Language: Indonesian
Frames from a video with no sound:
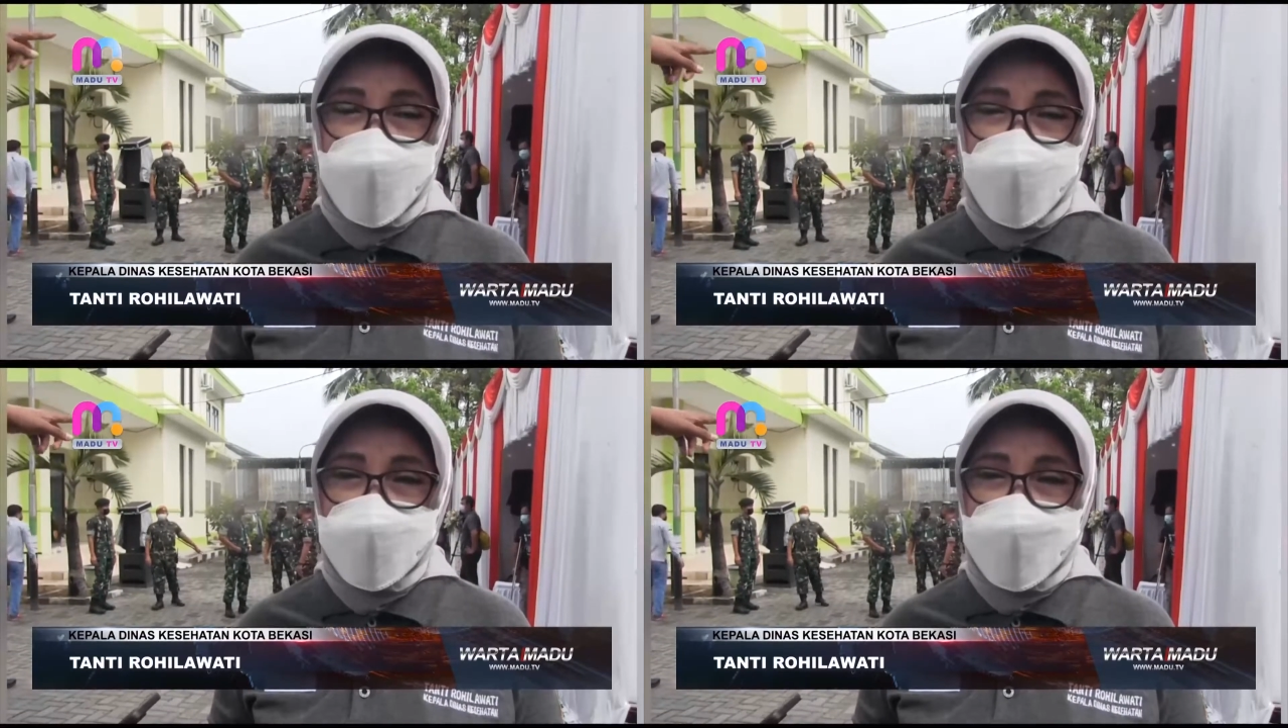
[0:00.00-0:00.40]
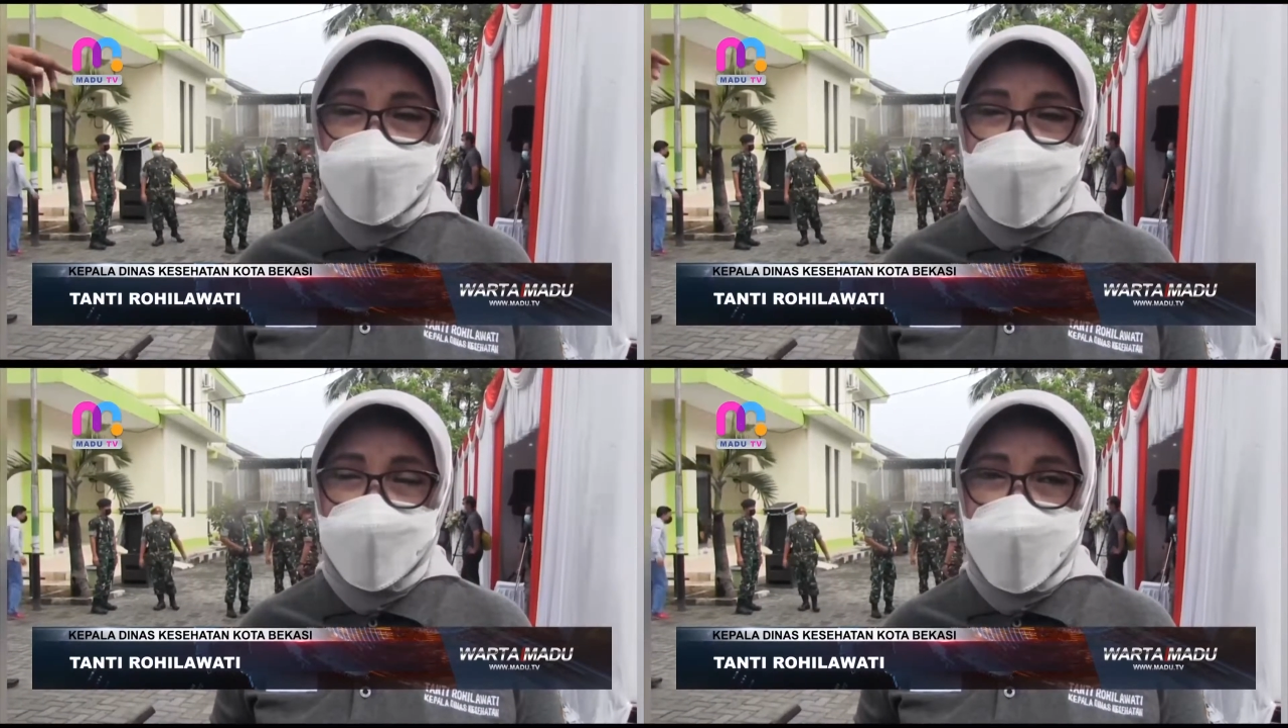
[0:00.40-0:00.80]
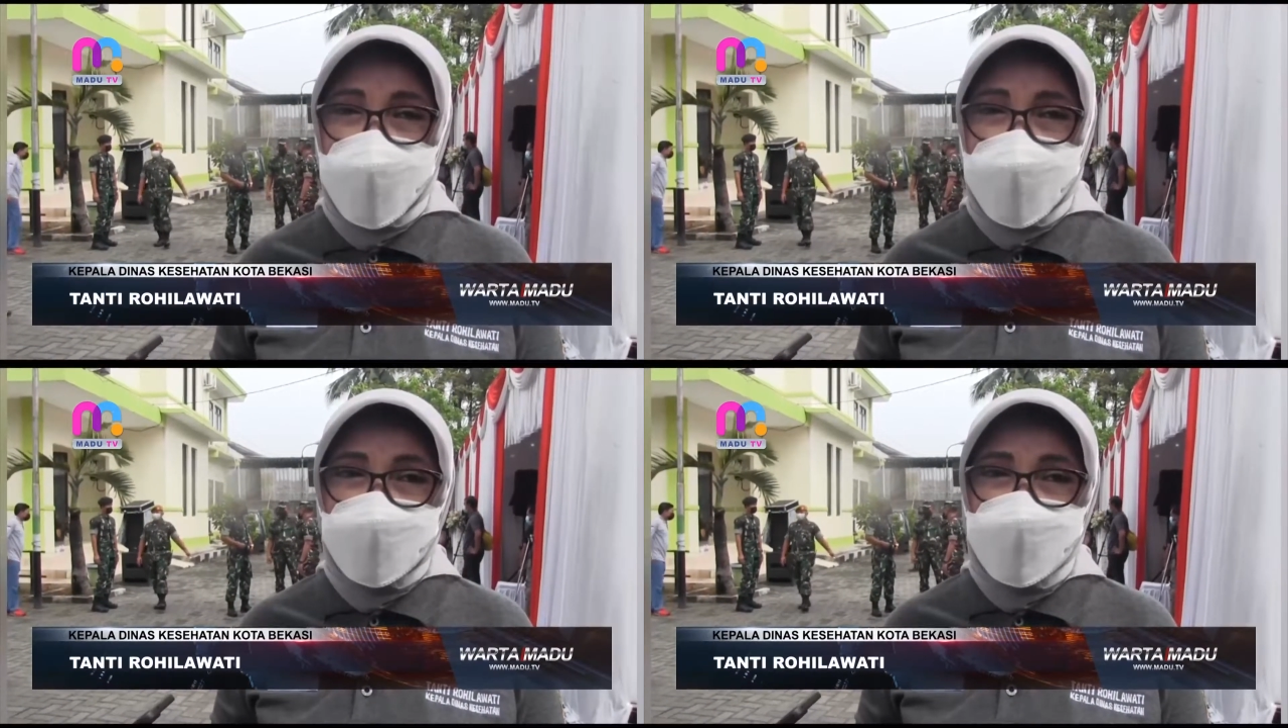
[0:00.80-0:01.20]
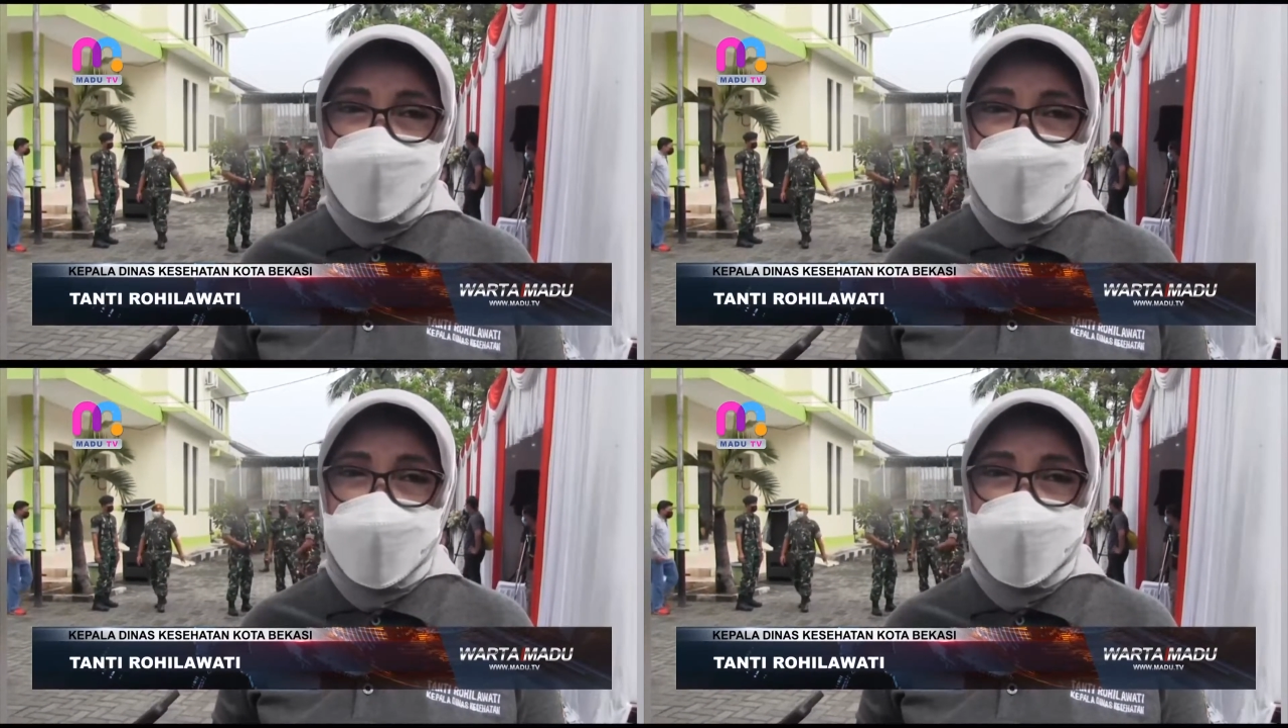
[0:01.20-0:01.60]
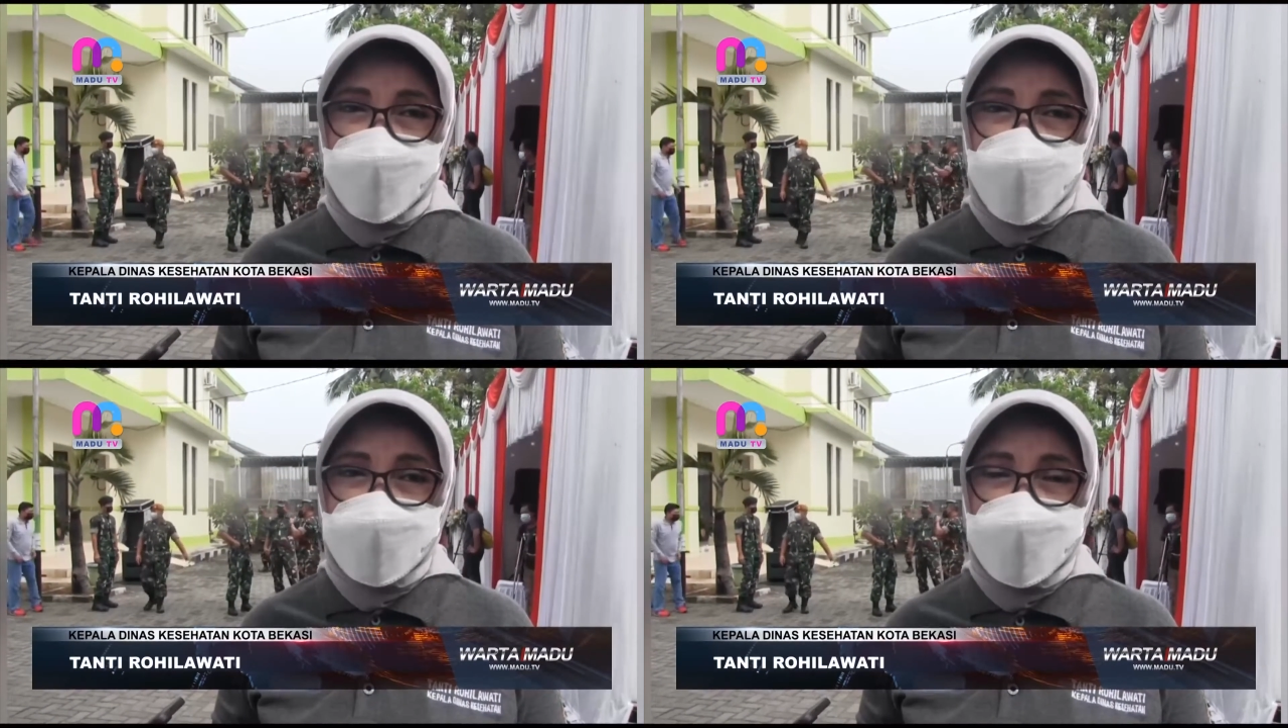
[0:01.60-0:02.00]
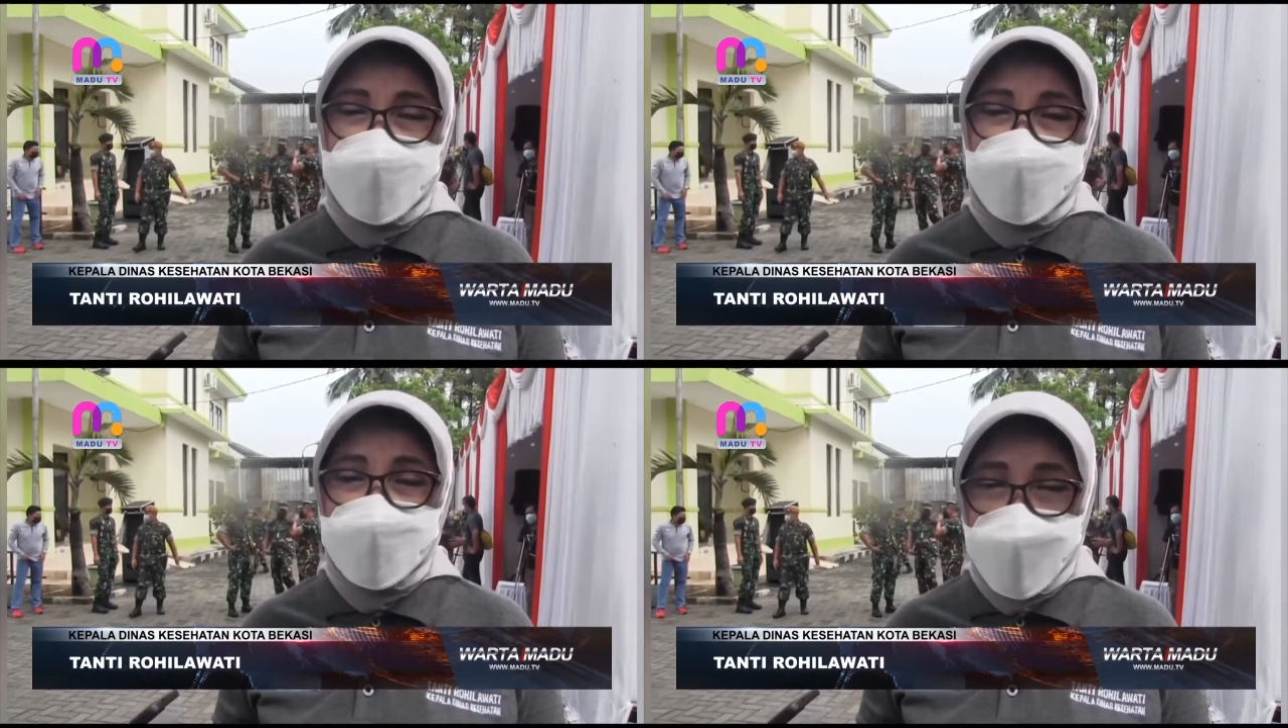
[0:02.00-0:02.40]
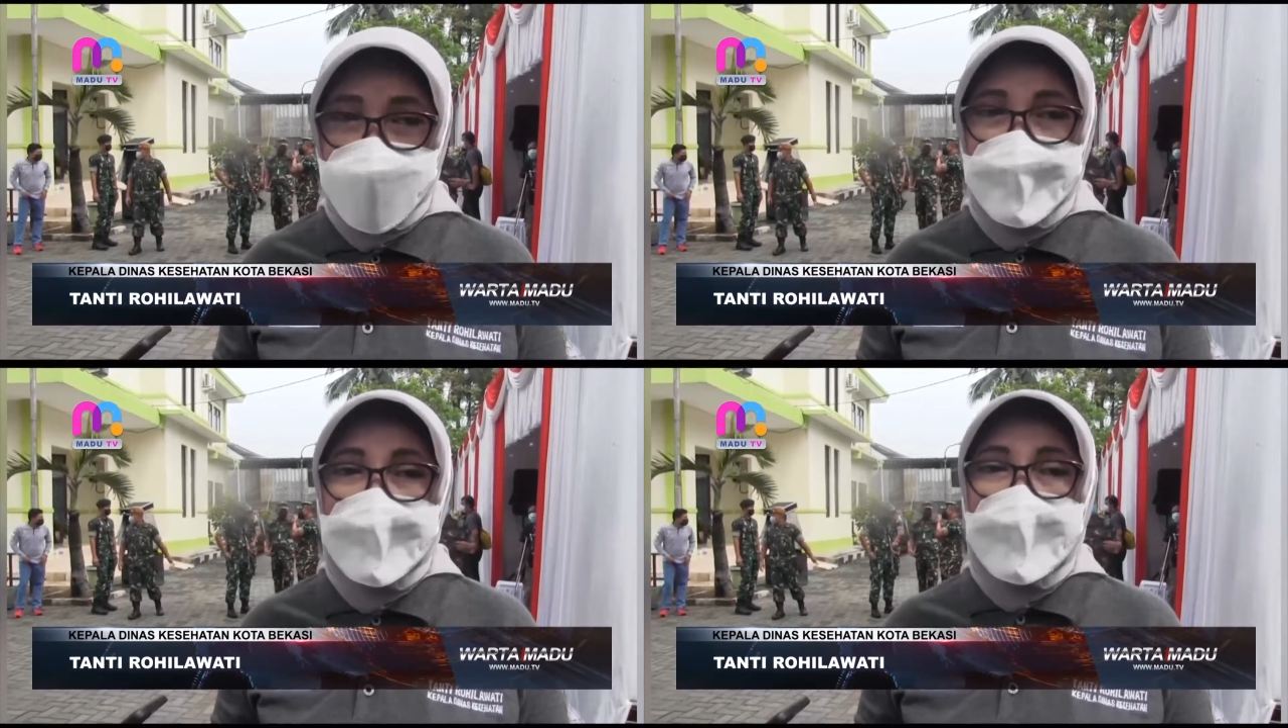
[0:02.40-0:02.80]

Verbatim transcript: hal yang memang harus menjadi perhatian kita